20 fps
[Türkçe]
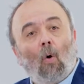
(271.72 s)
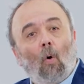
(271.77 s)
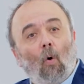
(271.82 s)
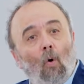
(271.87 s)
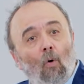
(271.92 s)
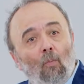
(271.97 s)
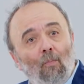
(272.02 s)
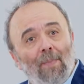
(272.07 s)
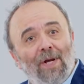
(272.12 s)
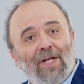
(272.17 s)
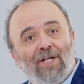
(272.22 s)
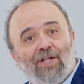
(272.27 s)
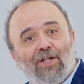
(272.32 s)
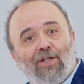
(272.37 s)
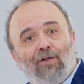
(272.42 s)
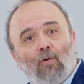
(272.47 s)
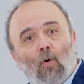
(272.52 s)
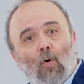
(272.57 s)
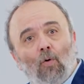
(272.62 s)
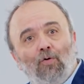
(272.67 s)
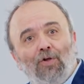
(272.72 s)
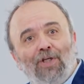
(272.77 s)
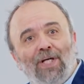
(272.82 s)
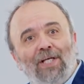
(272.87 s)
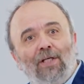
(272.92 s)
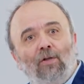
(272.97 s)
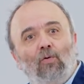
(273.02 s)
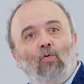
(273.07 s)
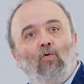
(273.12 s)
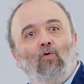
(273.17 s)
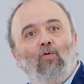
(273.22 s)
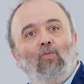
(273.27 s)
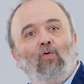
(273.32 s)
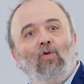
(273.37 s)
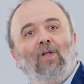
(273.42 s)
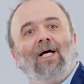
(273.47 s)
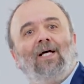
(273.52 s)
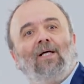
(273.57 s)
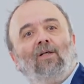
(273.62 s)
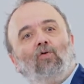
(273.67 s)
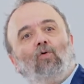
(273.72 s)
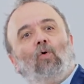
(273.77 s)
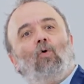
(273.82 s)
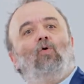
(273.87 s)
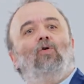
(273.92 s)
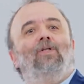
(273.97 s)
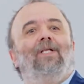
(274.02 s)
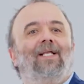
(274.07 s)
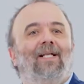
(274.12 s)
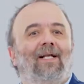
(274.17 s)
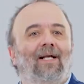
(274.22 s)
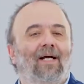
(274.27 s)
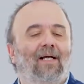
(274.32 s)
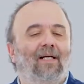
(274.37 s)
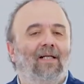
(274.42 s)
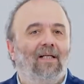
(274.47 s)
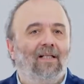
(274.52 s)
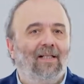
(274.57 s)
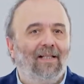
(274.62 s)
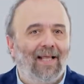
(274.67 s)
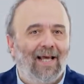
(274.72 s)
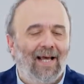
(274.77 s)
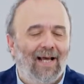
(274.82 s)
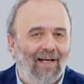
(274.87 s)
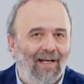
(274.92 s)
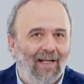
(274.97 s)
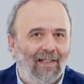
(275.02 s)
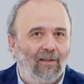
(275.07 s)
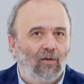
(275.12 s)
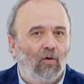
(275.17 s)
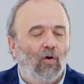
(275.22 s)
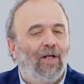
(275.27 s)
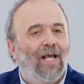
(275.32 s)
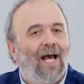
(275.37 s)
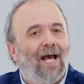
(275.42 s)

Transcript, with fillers: 15 gün önceki durumu da sorgulanarak değerlendiriliyor.